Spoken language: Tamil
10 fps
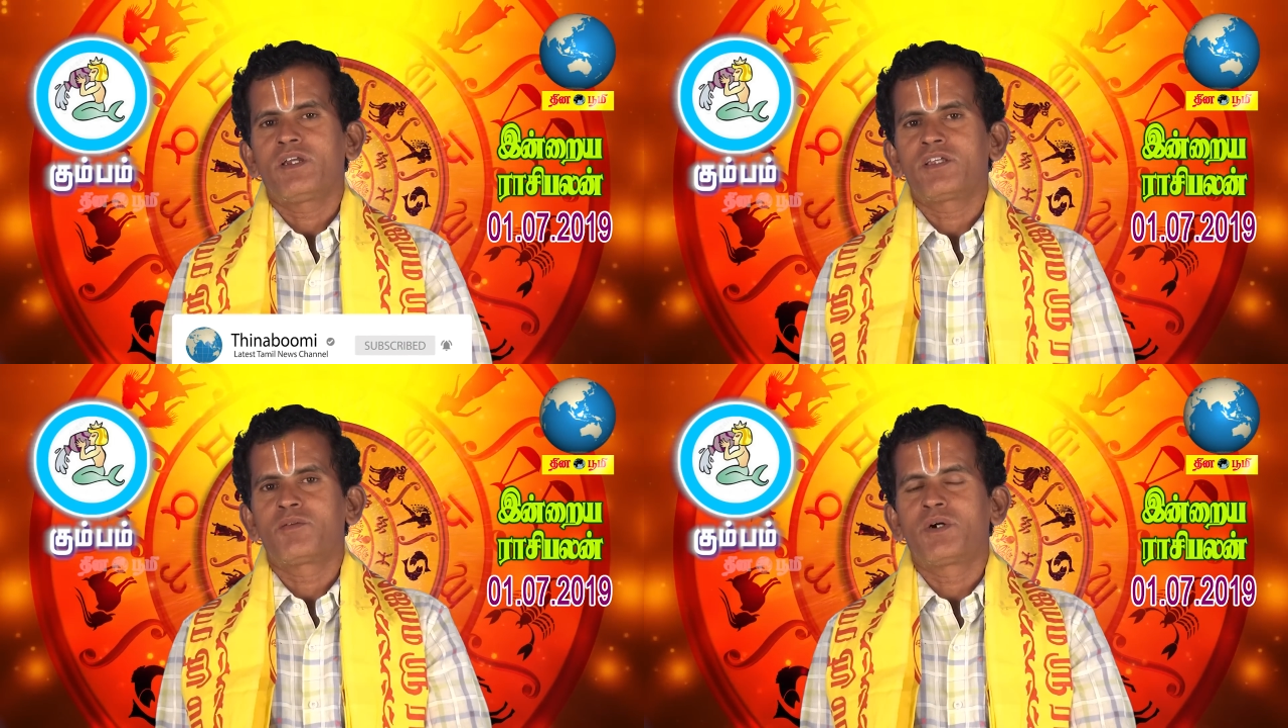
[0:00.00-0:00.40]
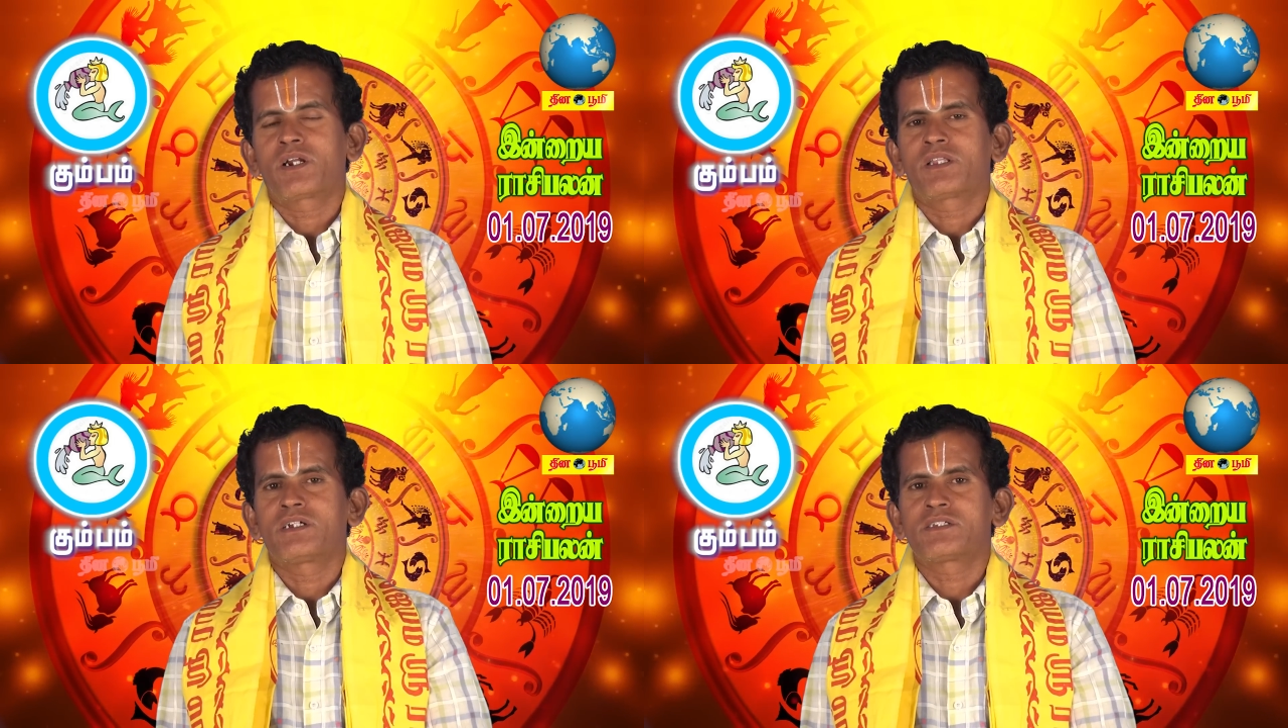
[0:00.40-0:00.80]

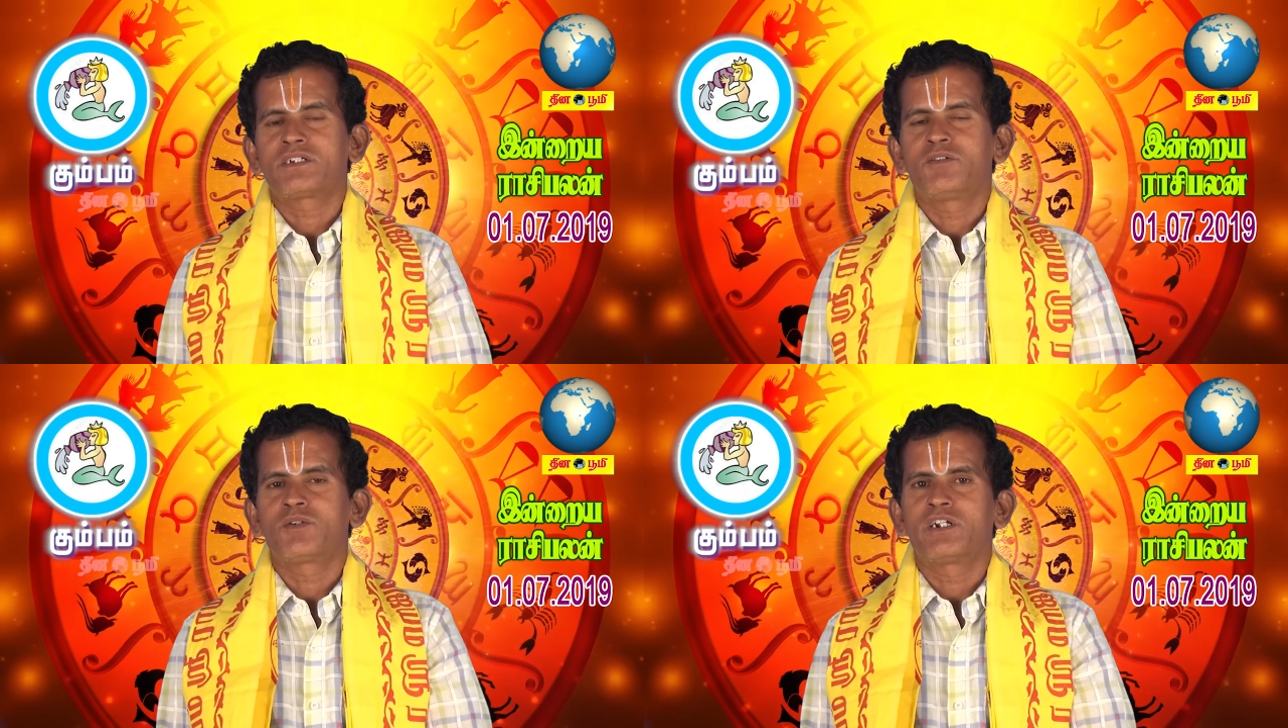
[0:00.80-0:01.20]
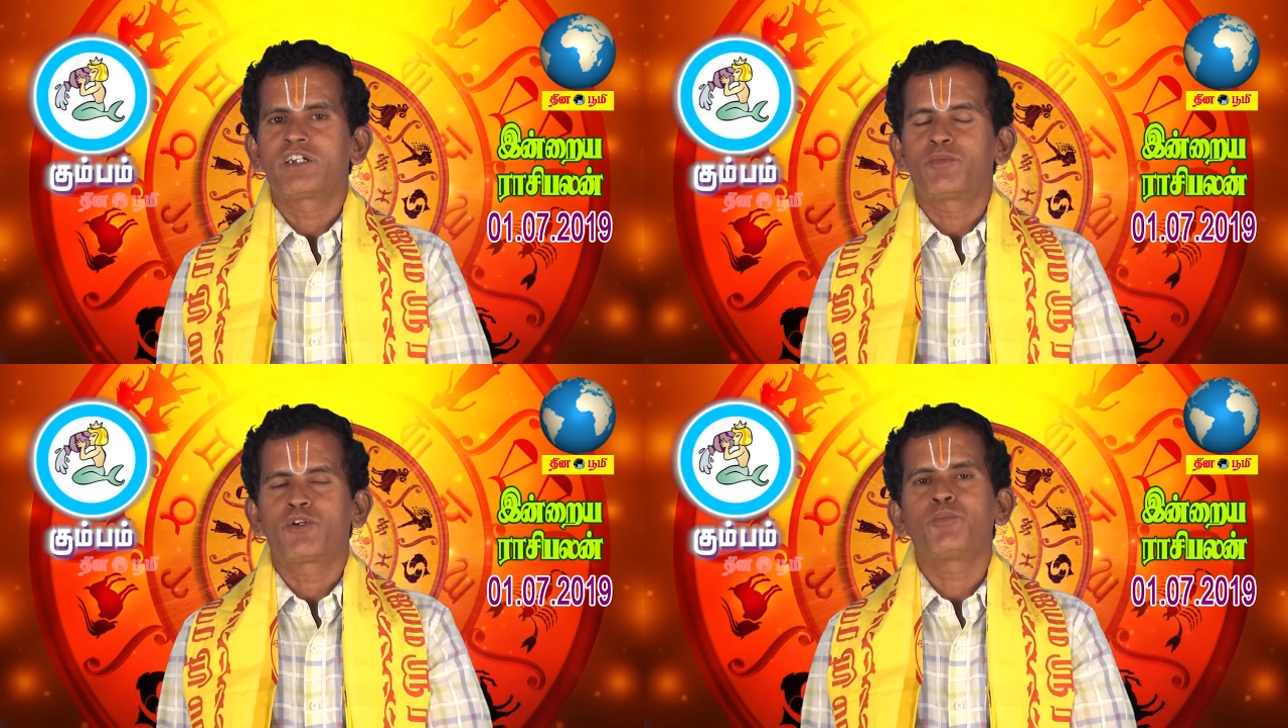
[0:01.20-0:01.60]
எதிர்பாராத செலவுகள்
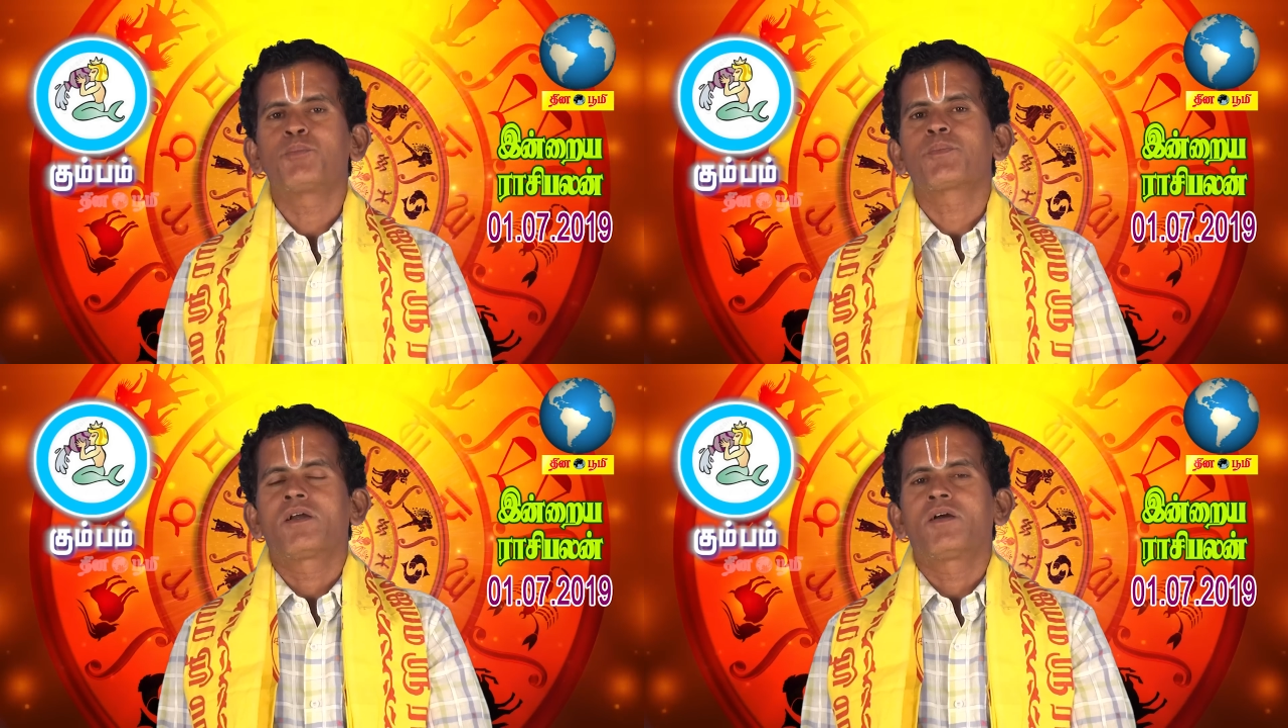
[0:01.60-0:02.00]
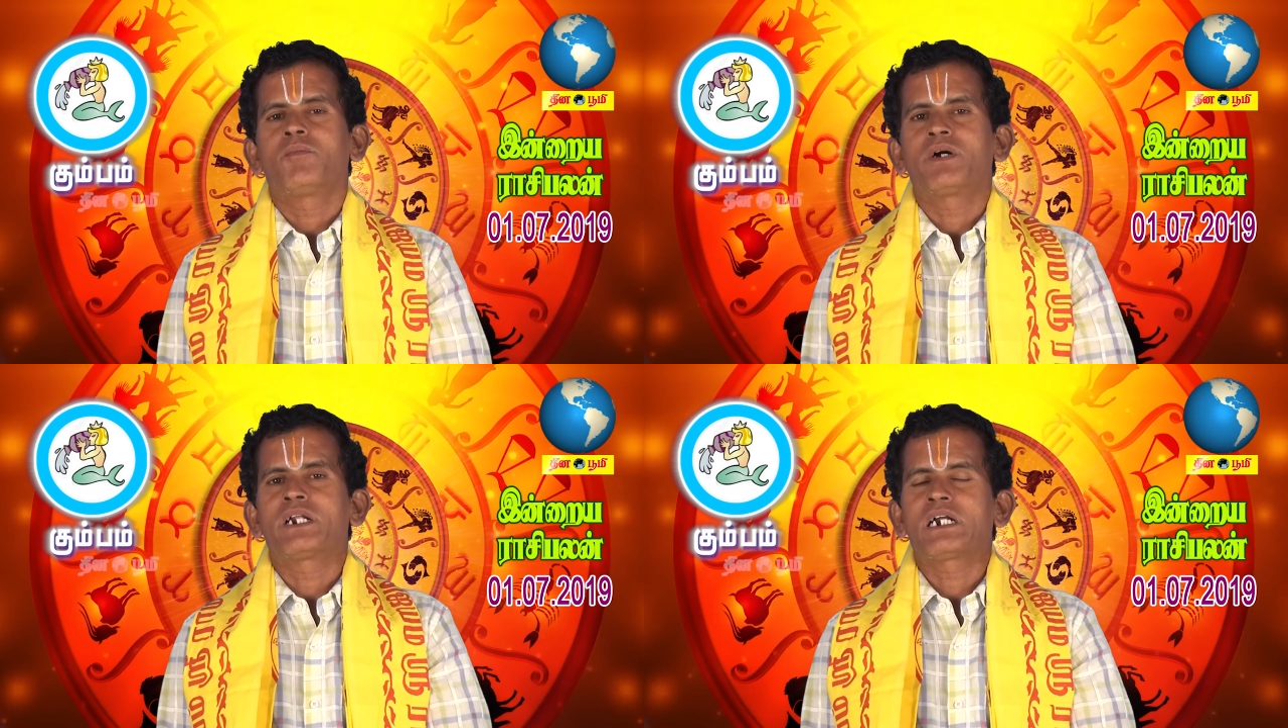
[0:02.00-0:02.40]
ஏற்படும்
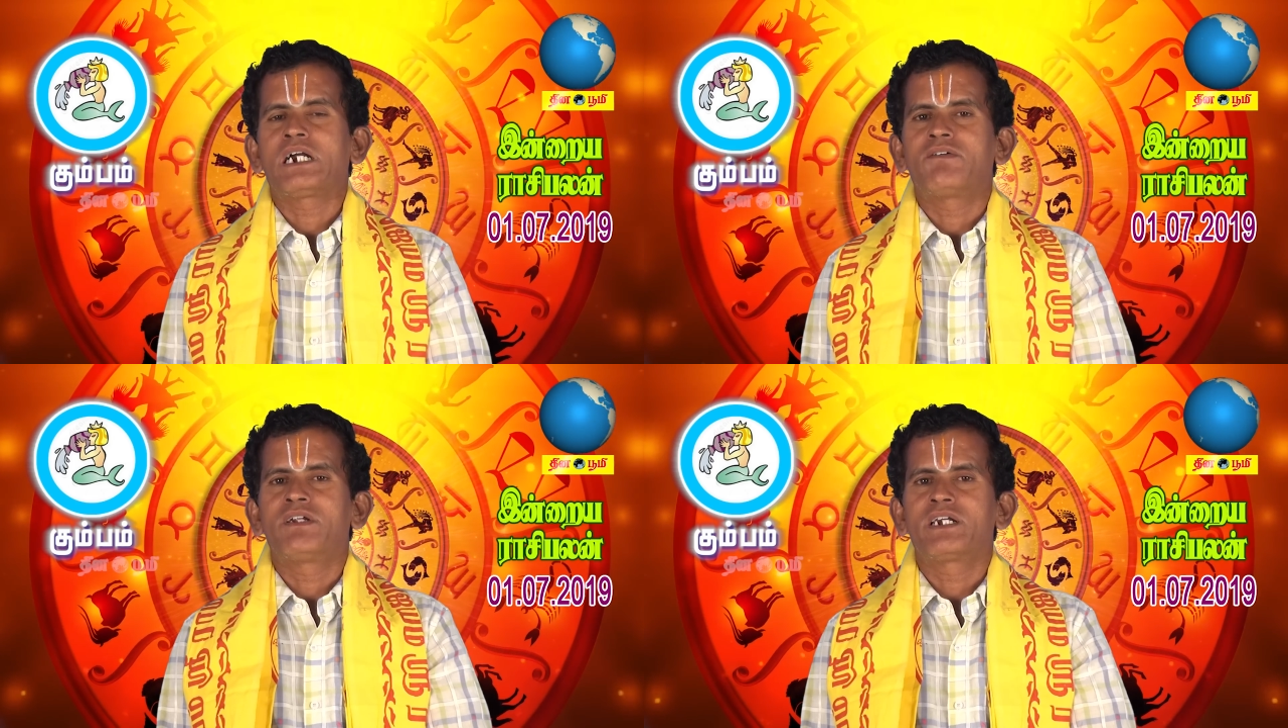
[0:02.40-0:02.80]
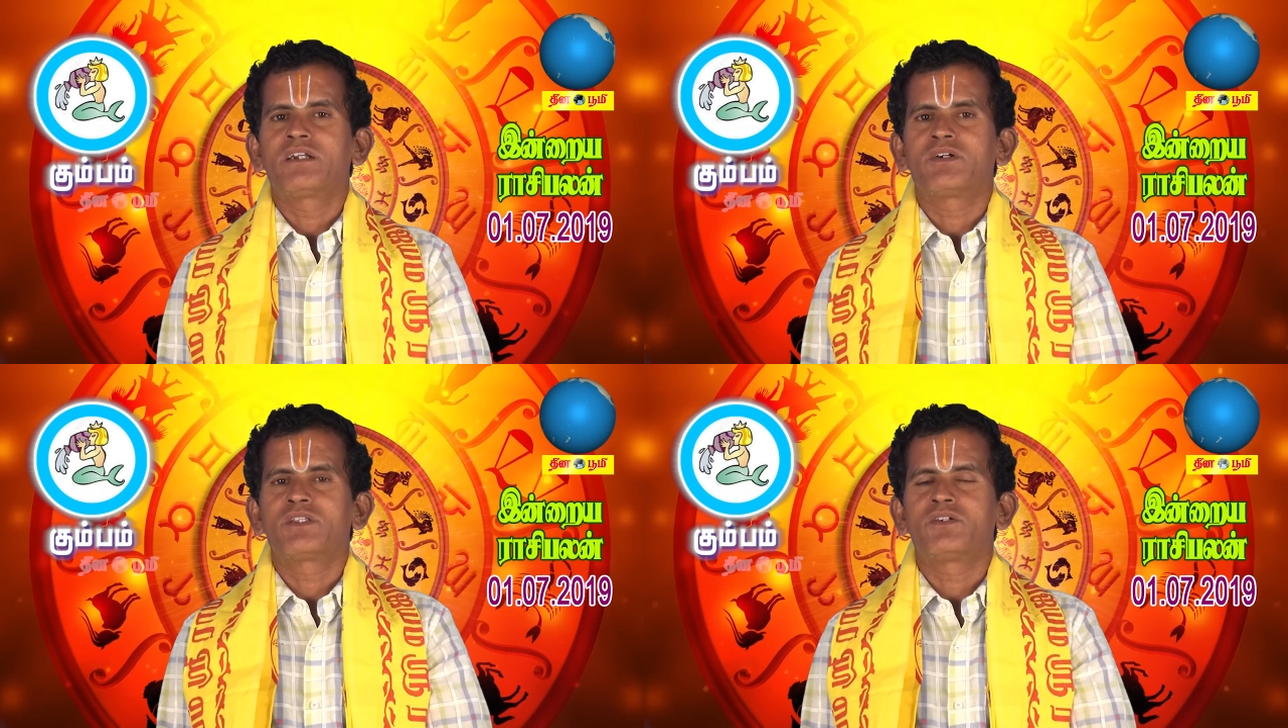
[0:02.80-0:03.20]
மன
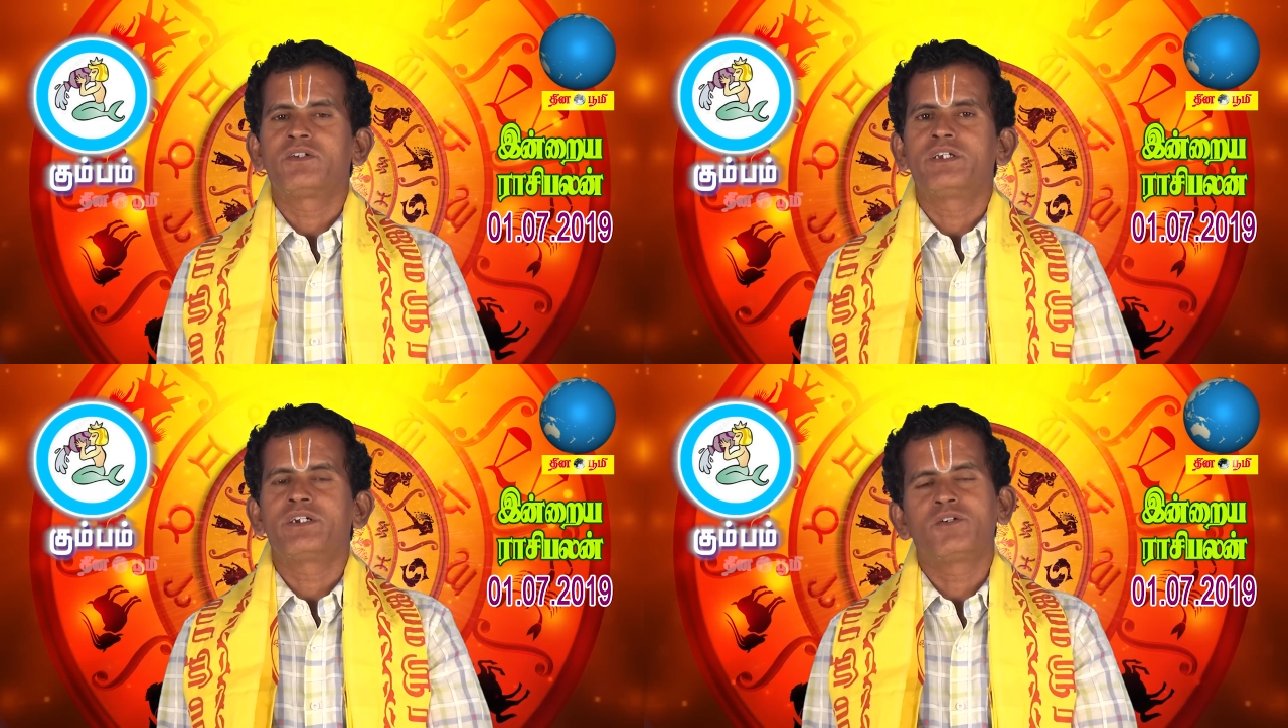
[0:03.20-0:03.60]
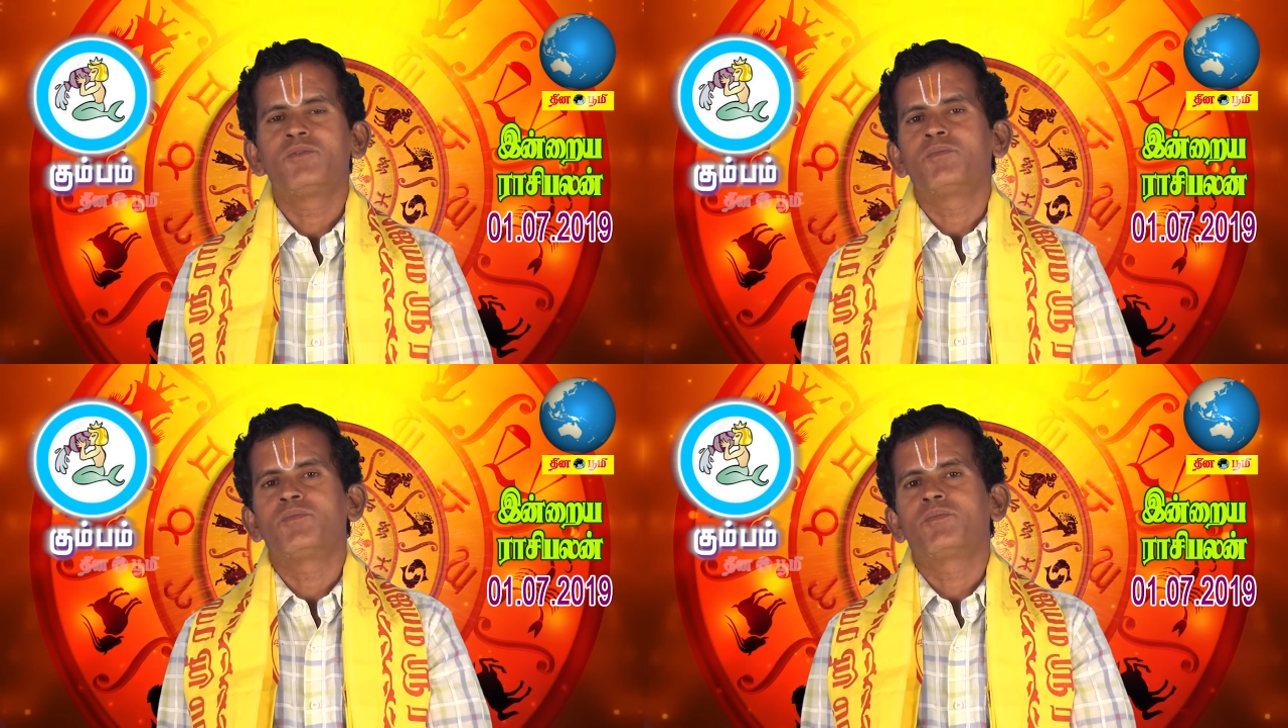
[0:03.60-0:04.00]
கவலைகள் வந்து நீங்கும்